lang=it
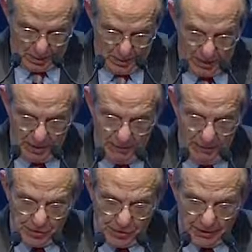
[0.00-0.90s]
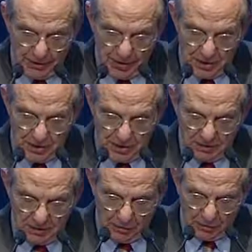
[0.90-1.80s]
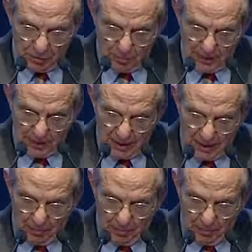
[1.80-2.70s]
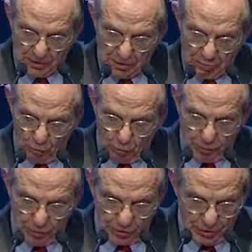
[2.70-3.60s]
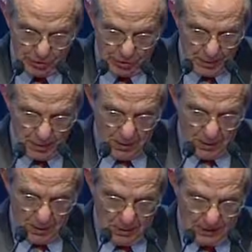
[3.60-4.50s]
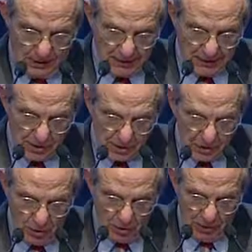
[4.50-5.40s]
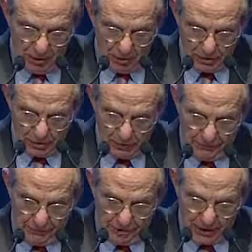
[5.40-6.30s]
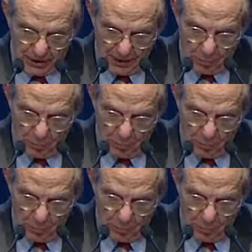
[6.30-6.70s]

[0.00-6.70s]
I benefici attesi dall'intervento sulle banche popolari sono duplici. Le aggregazioni migliorano l'efficienza e la